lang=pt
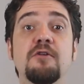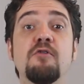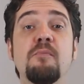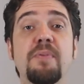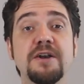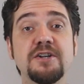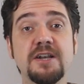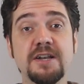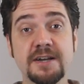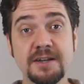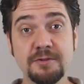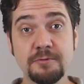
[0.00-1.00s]

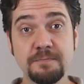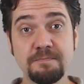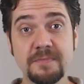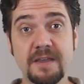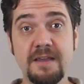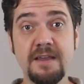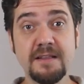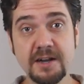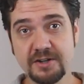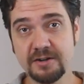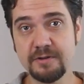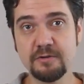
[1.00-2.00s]
compartilhando e
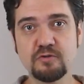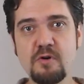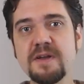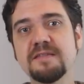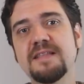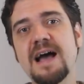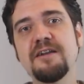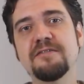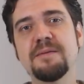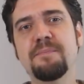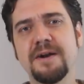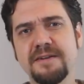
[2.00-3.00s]
deixando aí os
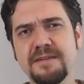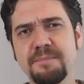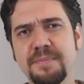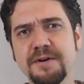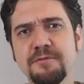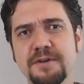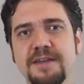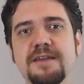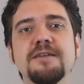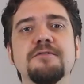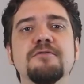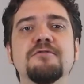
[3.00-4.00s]
comentários, né, participando
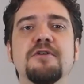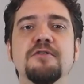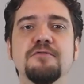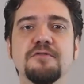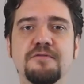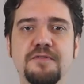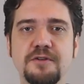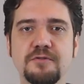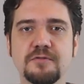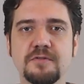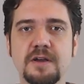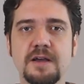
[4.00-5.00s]
aqui dos nossos
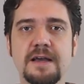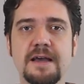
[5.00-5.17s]
vídeos.